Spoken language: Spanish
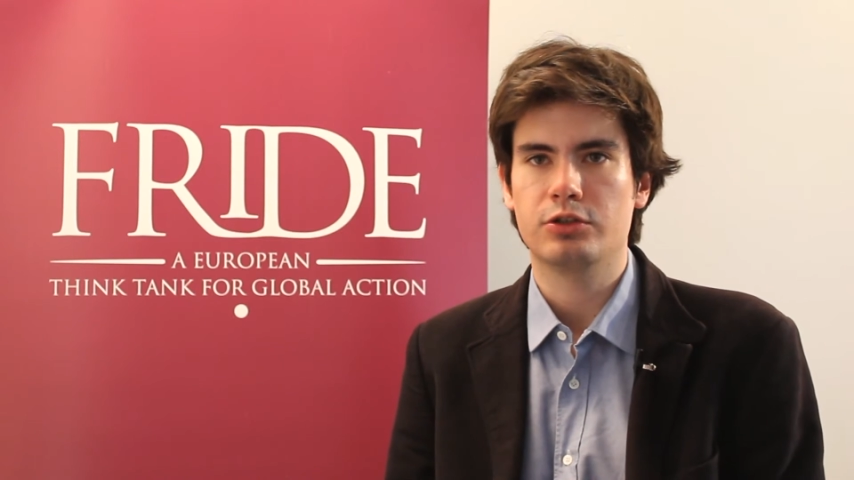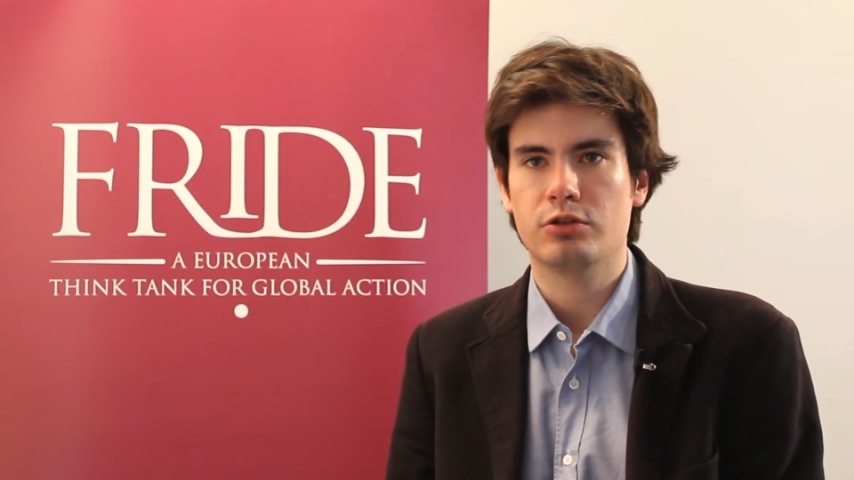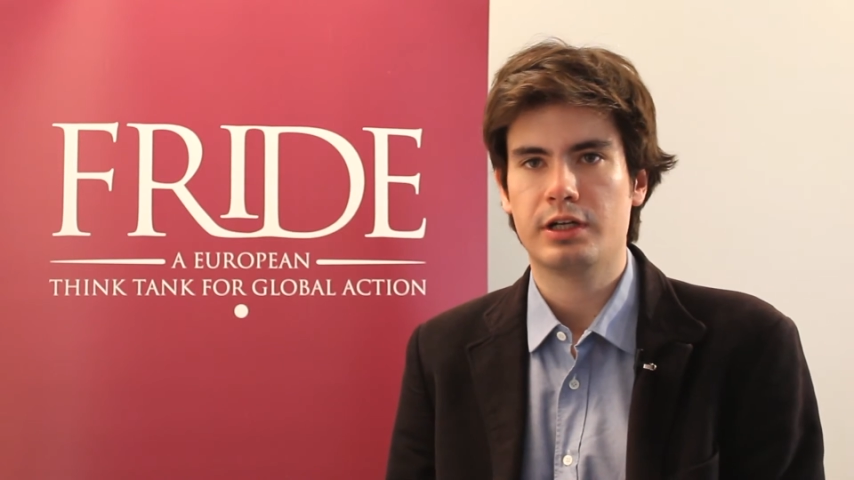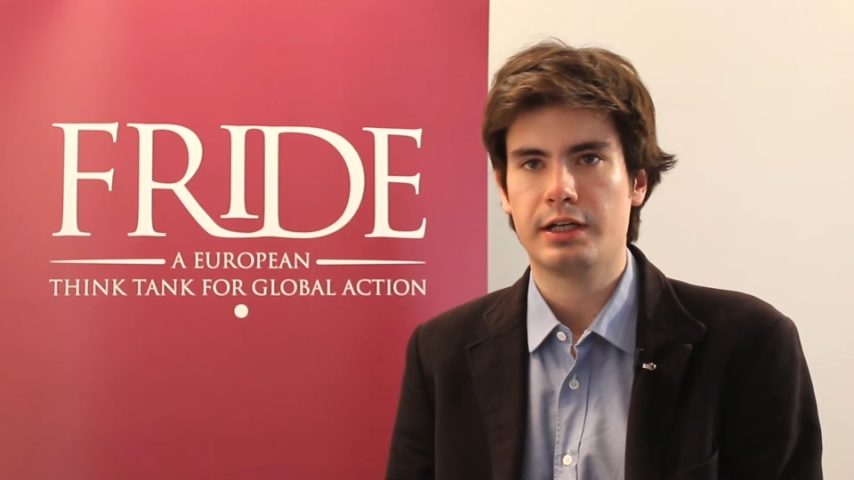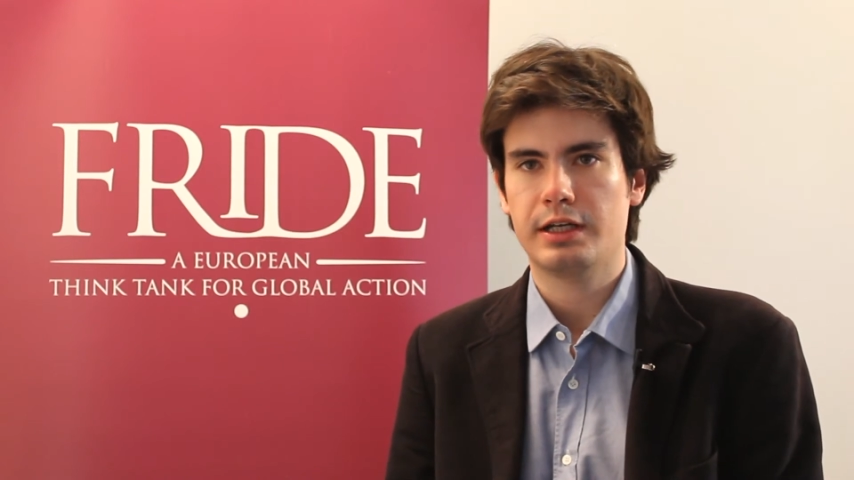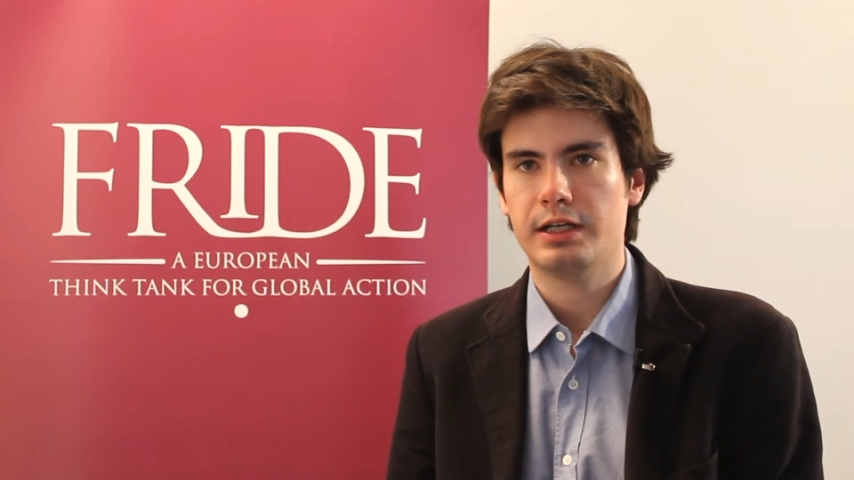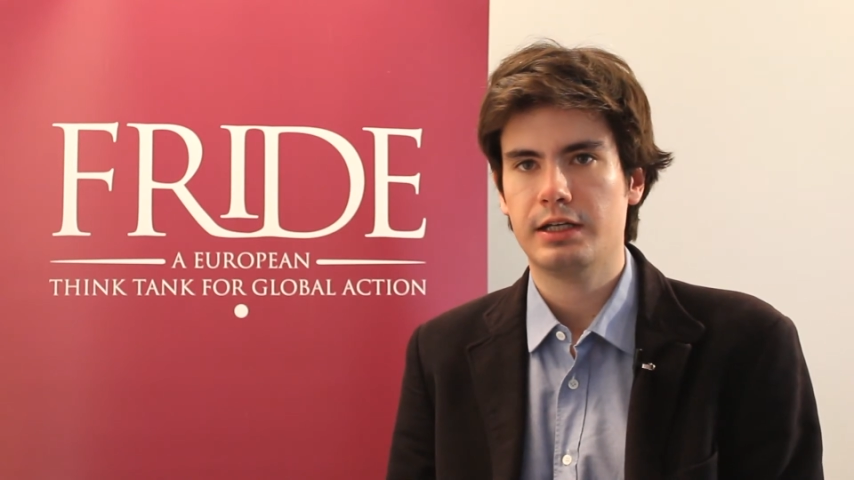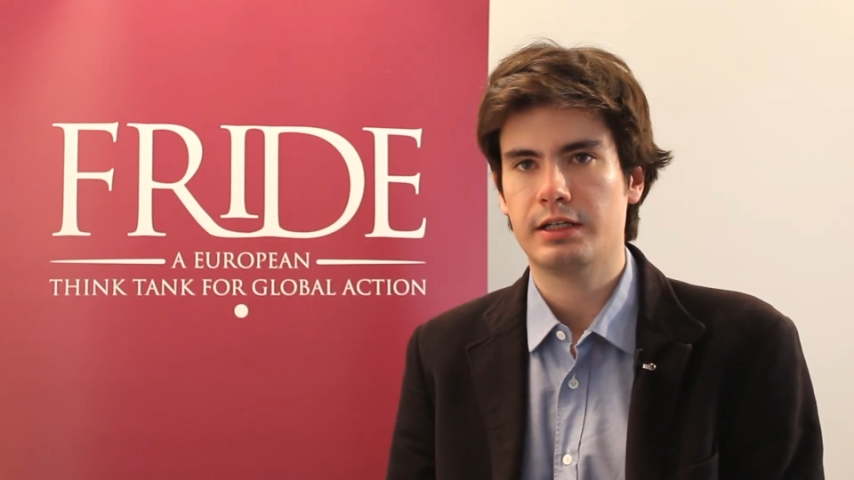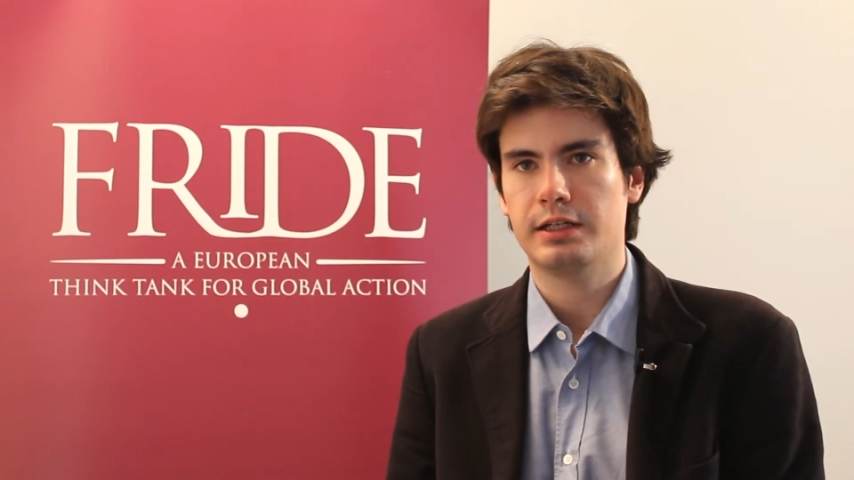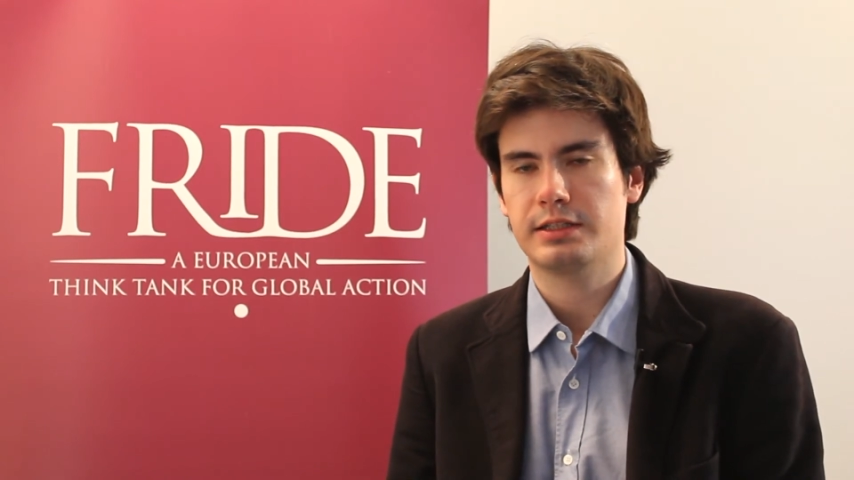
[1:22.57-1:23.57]
yo
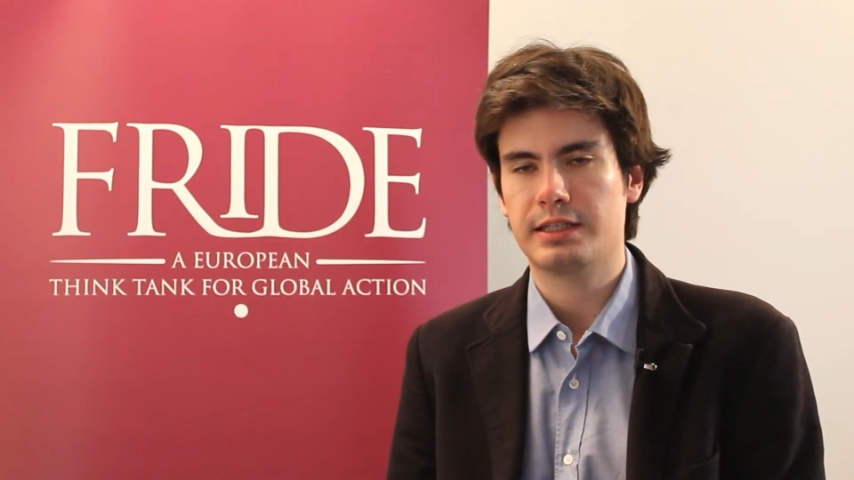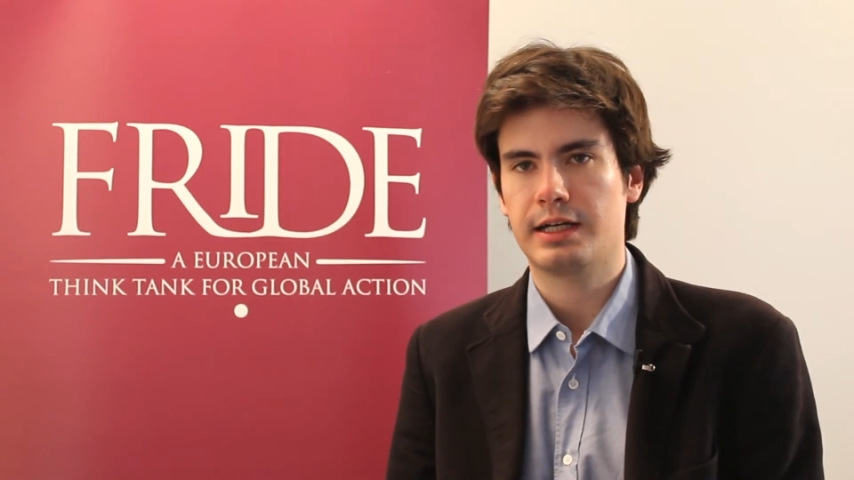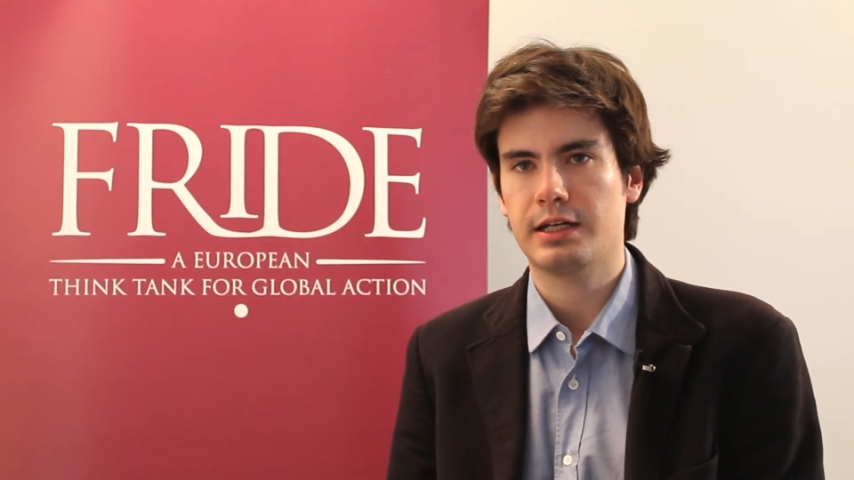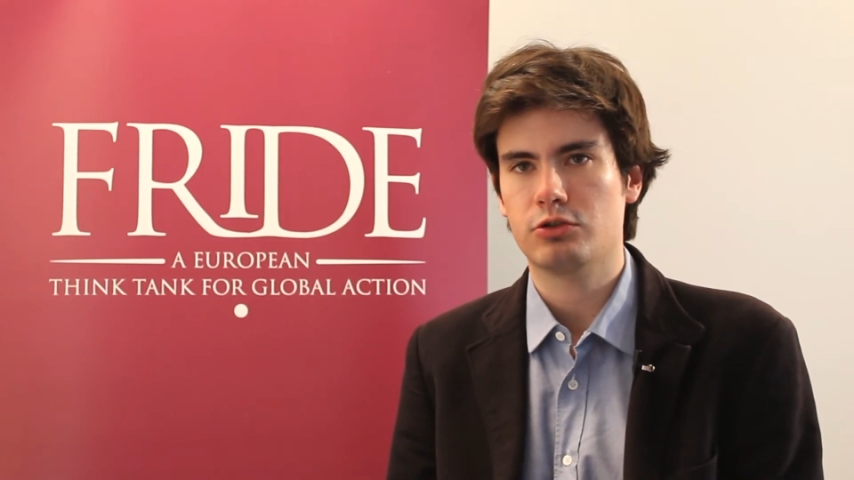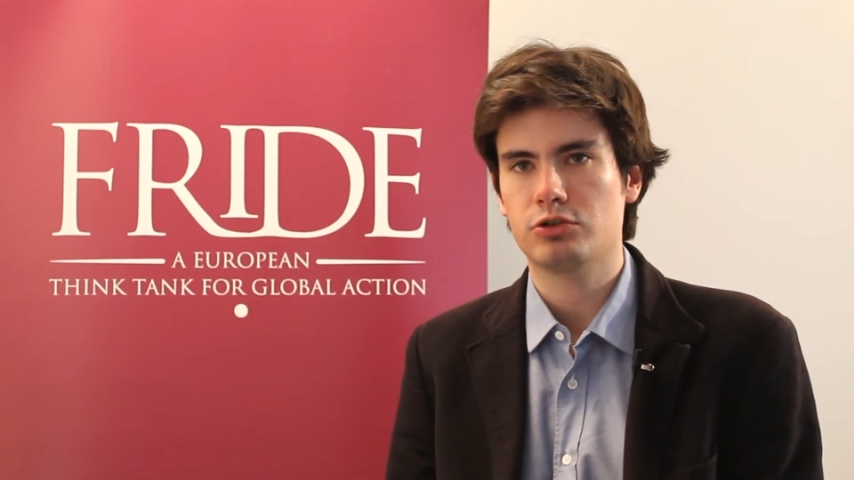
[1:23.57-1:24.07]
querría destacar